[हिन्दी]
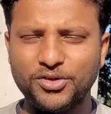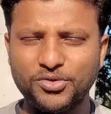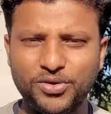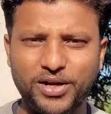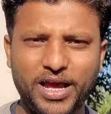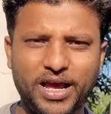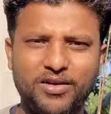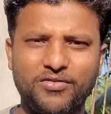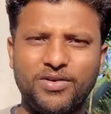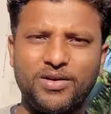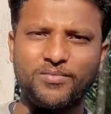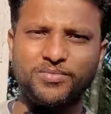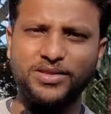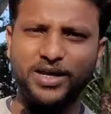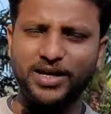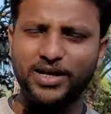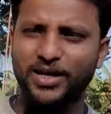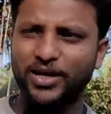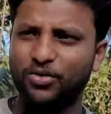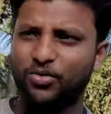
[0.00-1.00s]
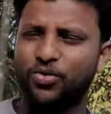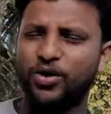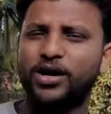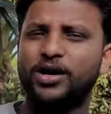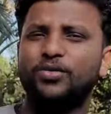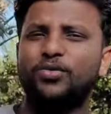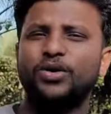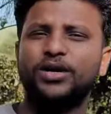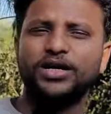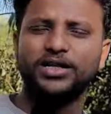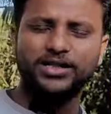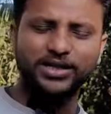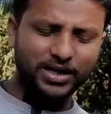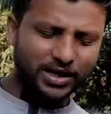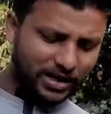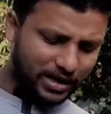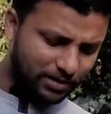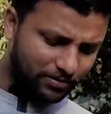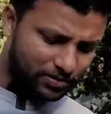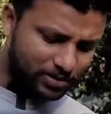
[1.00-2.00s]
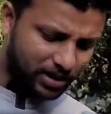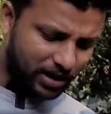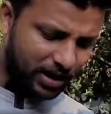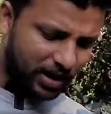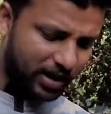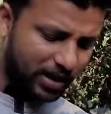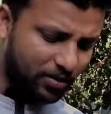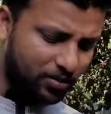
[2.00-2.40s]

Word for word: जो नया फार्म तैयार हुआ है वो कितना काम चला है